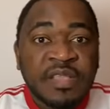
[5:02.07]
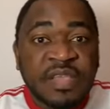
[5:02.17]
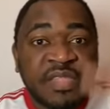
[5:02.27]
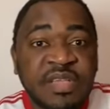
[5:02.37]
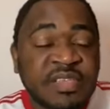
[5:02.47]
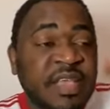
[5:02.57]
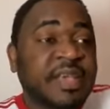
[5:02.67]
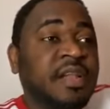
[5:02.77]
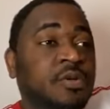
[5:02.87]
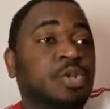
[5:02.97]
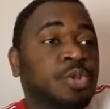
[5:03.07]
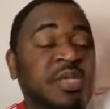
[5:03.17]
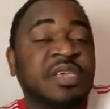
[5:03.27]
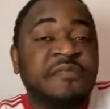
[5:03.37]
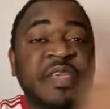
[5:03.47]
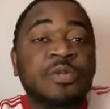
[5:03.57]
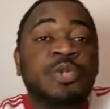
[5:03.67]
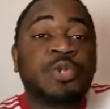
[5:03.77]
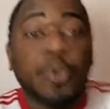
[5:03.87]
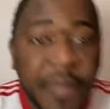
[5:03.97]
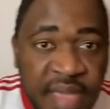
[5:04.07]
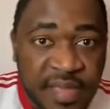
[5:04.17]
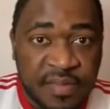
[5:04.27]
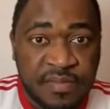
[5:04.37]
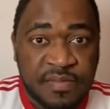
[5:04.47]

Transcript: Ça veut dire que c'est quelque chose qui vient du sommet.